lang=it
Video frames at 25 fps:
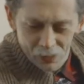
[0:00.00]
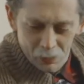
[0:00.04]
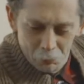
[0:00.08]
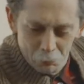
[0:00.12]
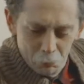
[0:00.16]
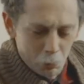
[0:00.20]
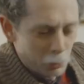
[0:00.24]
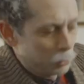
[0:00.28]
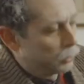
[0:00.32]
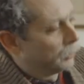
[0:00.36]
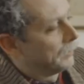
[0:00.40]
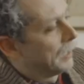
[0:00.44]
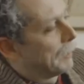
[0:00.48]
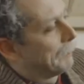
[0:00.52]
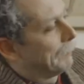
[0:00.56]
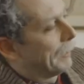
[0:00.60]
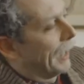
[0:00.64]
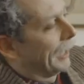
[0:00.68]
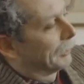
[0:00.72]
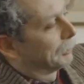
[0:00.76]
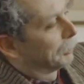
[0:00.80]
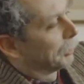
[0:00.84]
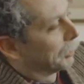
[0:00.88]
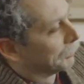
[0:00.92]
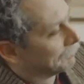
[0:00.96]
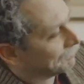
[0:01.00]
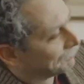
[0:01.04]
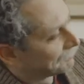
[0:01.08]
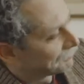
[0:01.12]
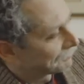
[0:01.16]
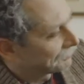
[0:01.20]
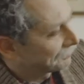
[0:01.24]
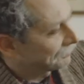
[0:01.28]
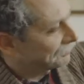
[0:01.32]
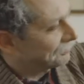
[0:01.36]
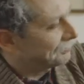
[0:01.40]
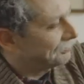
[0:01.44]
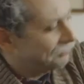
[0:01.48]
Porto via il piatto.
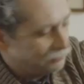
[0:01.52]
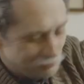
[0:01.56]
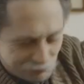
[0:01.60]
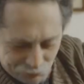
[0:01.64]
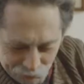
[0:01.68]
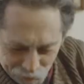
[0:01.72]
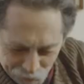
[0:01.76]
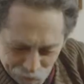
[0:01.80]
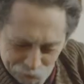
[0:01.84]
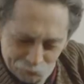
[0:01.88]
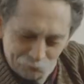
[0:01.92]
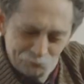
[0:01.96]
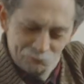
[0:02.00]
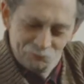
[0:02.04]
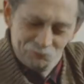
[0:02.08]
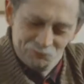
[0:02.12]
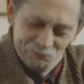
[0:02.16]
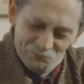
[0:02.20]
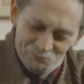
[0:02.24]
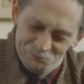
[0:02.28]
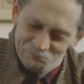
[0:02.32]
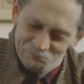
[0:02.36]
Mm.